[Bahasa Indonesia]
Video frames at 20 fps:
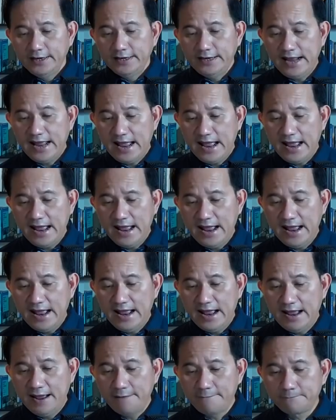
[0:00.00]

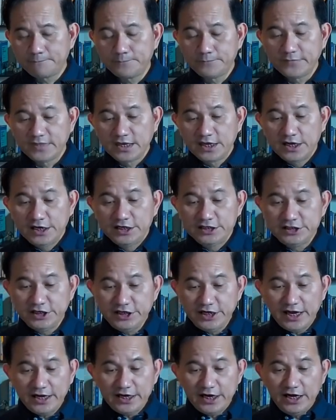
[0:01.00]
Nah, di
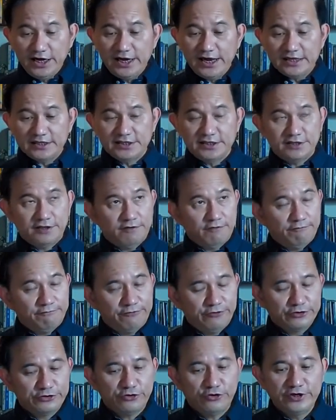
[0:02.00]
sini Anda lihat
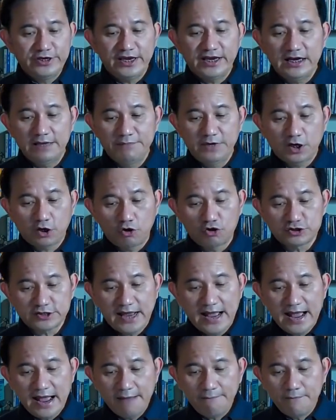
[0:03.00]
fotonya yang lebih close
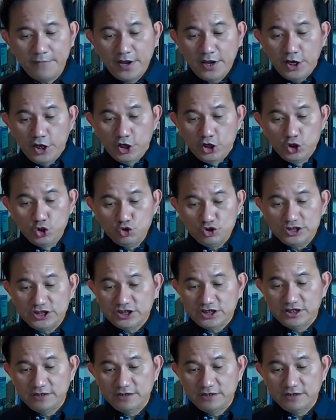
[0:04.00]
up Yuji